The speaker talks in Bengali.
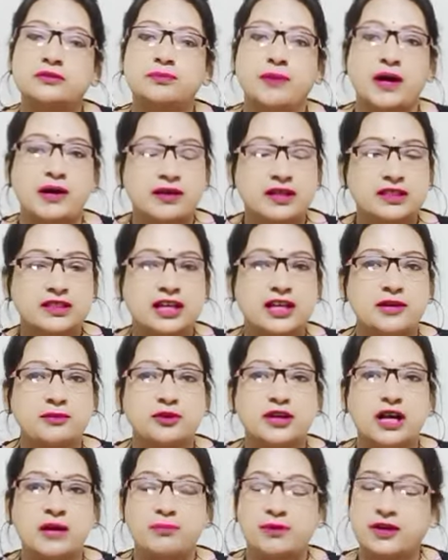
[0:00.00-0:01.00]
পাওয়া যায়
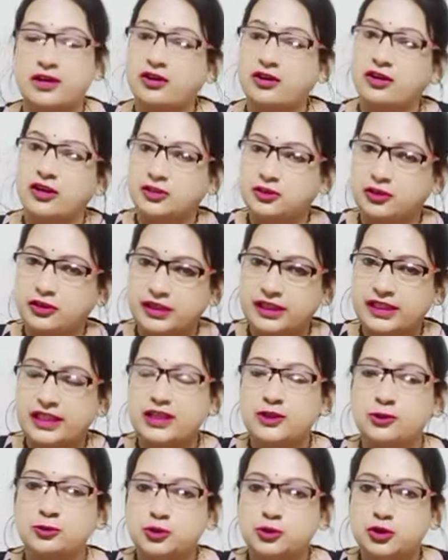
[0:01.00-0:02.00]
এবং আপনারা হয়তো অনেকে
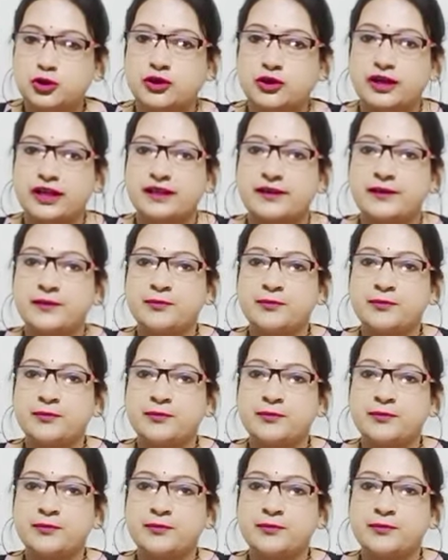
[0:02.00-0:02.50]
ইউজও করেন